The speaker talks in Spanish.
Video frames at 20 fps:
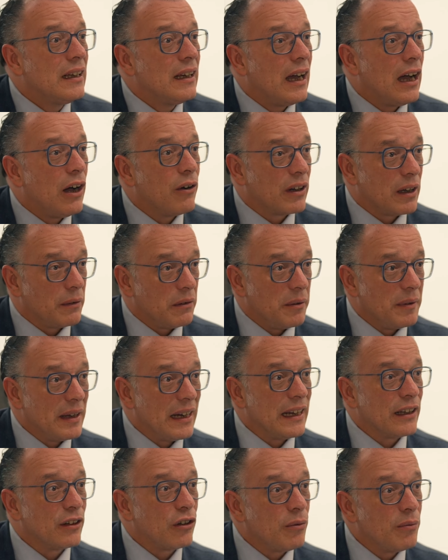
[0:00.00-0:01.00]
aunque
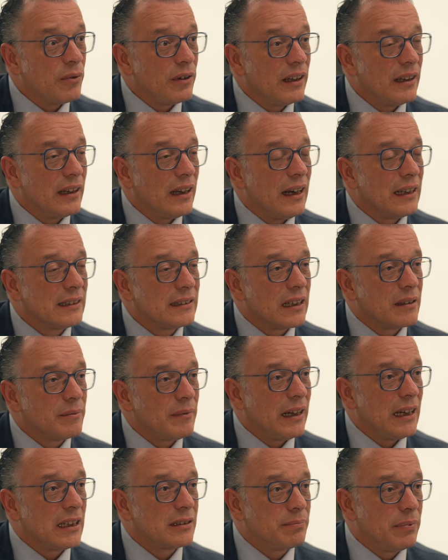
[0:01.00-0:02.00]
vivían en comunidad las
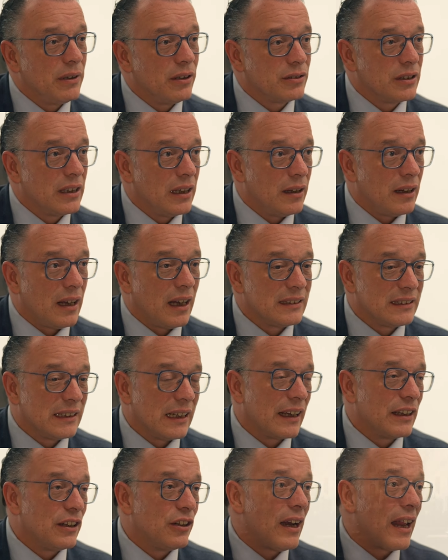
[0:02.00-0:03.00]
hermanas, pero sí han
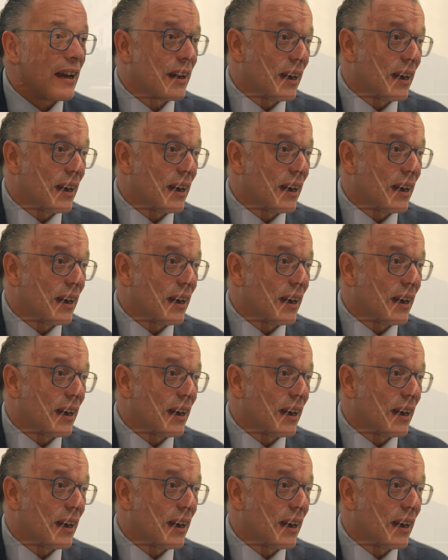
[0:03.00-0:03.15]
seguido la